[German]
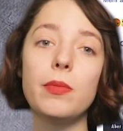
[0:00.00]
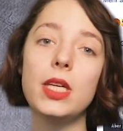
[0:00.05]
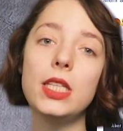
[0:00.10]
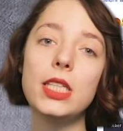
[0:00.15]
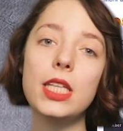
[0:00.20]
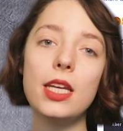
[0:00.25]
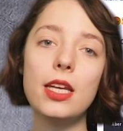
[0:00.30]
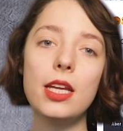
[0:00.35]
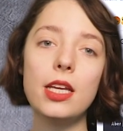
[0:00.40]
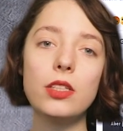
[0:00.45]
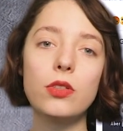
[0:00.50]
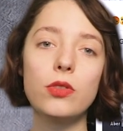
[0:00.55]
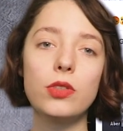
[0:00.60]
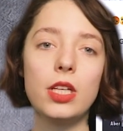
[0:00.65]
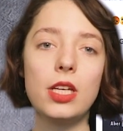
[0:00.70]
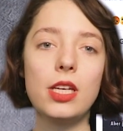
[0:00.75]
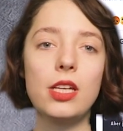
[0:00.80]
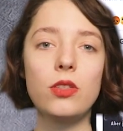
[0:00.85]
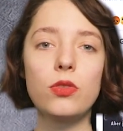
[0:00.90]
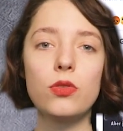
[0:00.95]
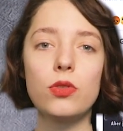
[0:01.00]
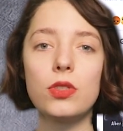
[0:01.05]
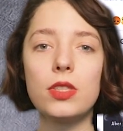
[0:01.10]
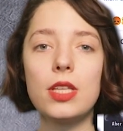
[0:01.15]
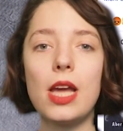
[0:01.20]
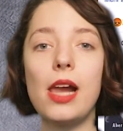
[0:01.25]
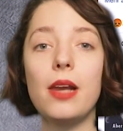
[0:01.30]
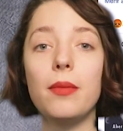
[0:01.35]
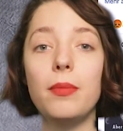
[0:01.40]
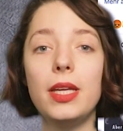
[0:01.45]
im Internet und in den
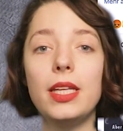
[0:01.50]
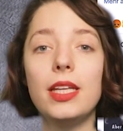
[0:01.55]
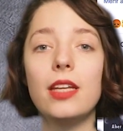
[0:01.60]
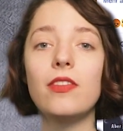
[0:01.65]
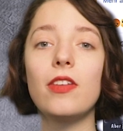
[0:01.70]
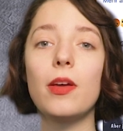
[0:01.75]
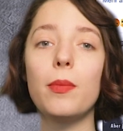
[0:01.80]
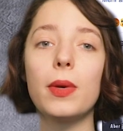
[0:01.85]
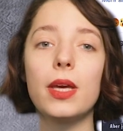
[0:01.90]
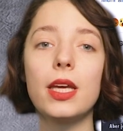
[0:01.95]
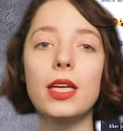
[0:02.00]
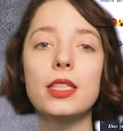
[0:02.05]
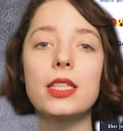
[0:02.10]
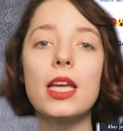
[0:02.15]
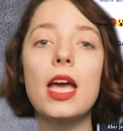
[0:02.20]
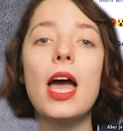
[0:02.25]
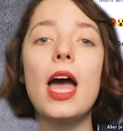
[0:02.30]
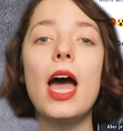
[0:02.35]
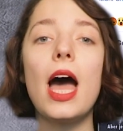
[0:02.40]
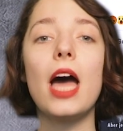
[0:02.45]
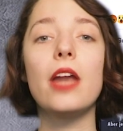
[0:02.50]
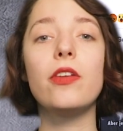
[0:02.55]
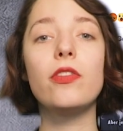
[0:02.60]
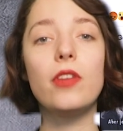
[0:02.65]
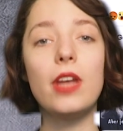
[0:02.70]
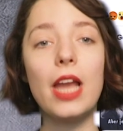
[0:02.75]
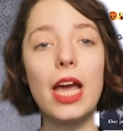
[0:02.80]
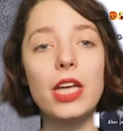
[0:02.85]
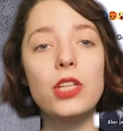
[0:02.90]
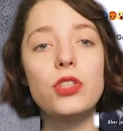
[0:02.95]
sozialen Medien verbringt, hat
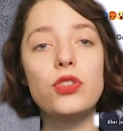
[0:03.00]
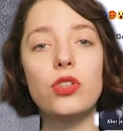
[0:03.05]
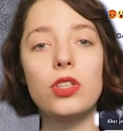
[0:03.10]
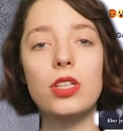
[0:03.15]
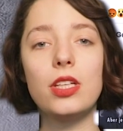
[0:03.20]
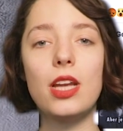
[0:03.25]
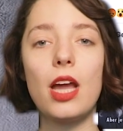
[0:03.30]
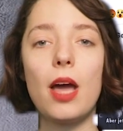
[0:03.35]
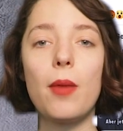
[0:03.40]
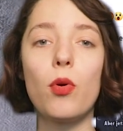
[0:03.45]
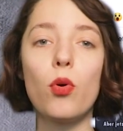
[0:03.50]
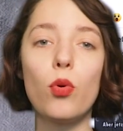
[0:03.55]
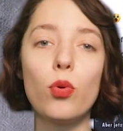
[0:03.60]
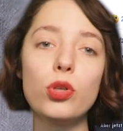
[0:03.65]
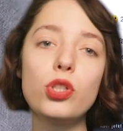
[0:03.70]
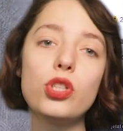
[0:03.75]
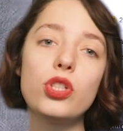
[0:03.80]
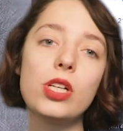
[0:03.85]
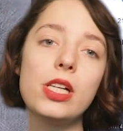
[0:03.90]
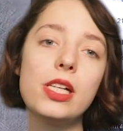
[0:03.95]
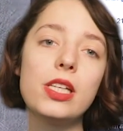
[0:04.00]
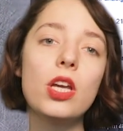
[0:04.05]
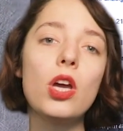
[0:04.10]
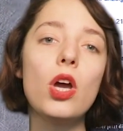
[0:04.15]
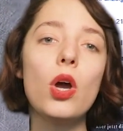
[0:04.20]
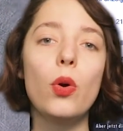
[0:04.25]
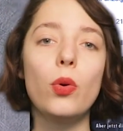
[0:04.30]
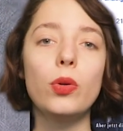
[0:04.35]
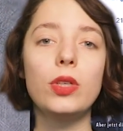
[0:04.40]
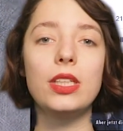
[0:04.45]
vielleicht schon den Namen Rothschild
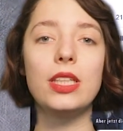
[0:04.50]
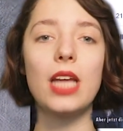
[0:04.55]
und